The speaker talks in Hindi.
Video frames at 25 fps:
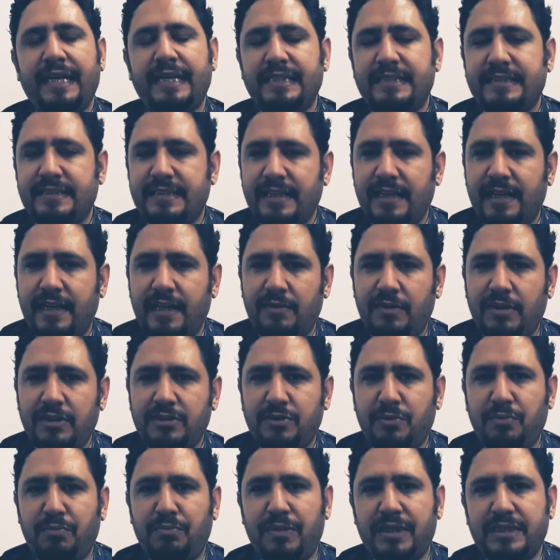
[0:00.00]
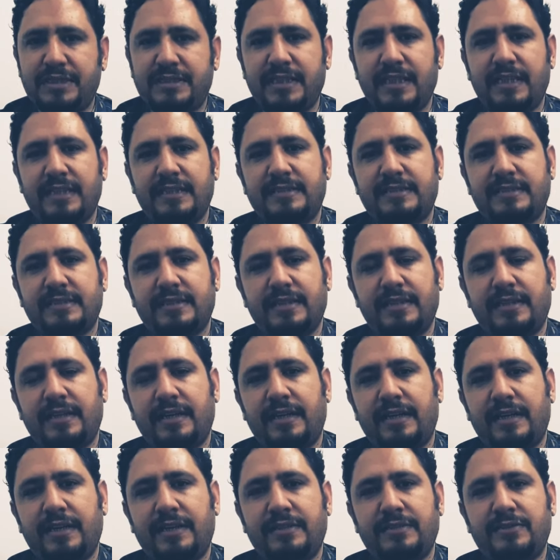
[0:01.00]
इसके अलावा जो मसल्स
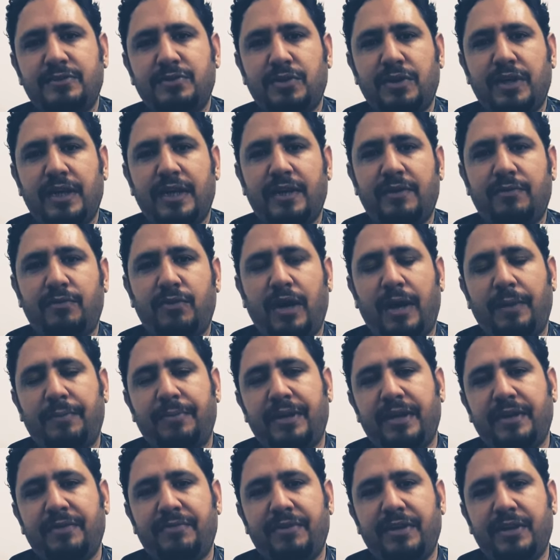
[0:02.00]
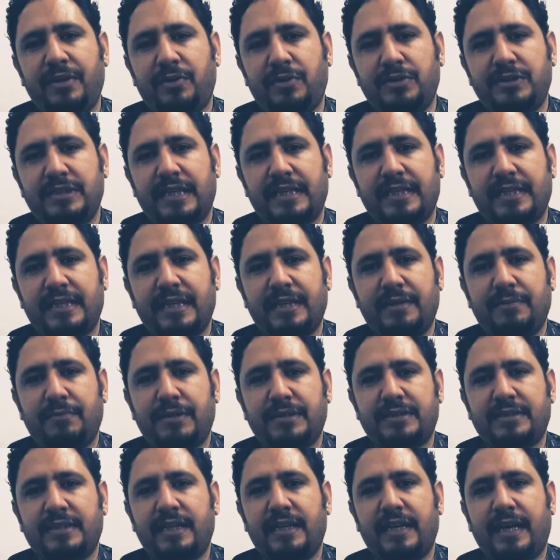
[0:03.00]
जो है वो आपके वीक हो जाते हैं
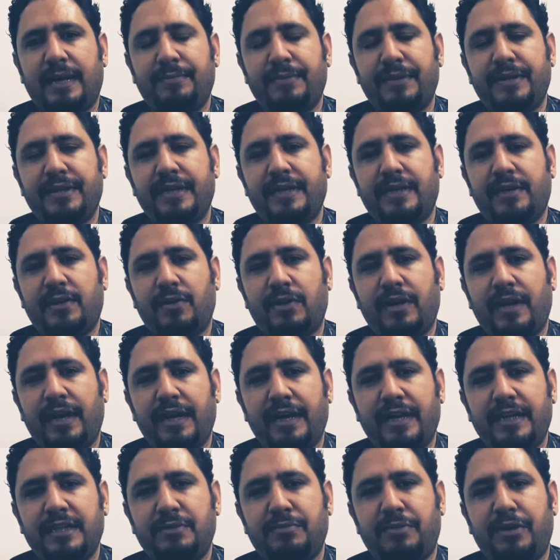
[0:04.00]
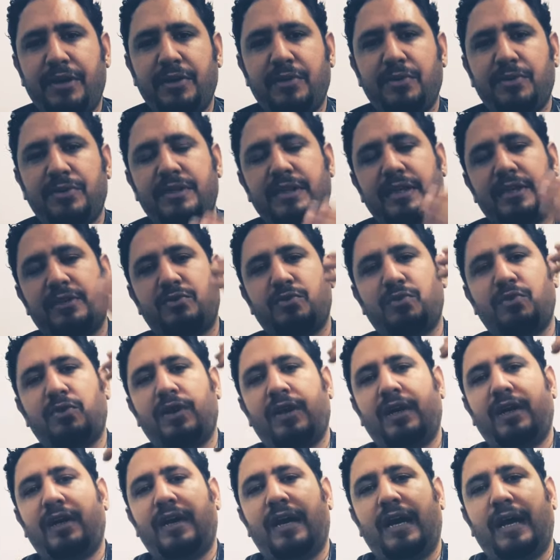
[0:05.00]
मसल आपने देखा होगा एज बड़ी होती है तो
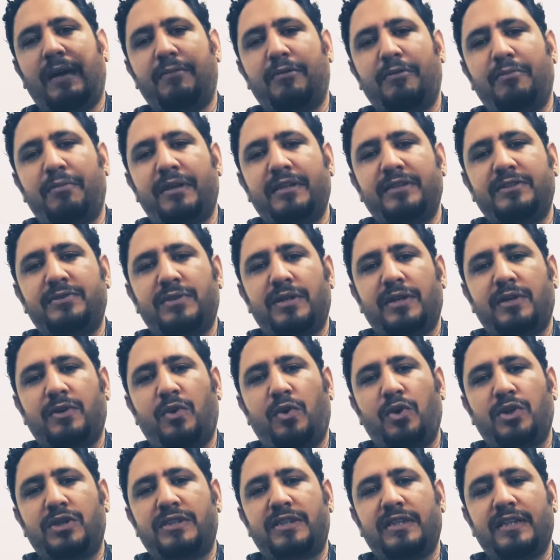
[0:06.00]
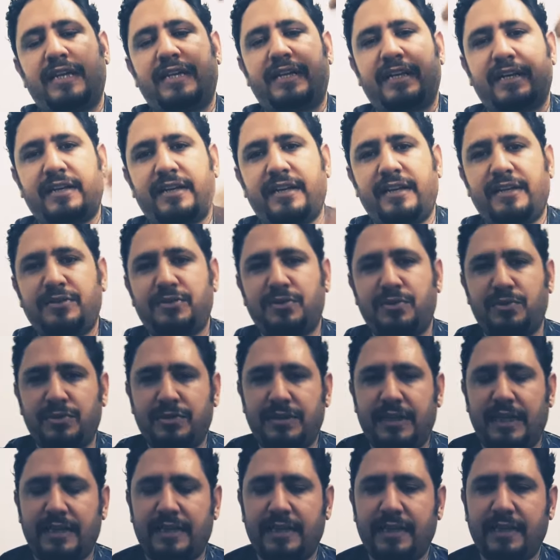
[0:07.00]
अमूमन जो है गोश्त लटकना शुरू
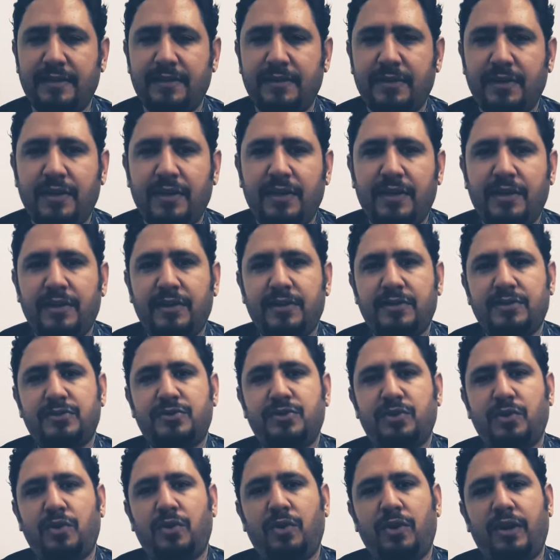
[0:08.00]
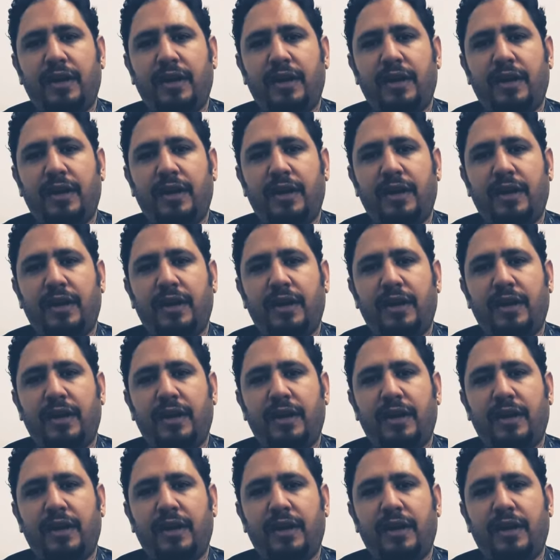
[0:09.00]
हो जाता है सो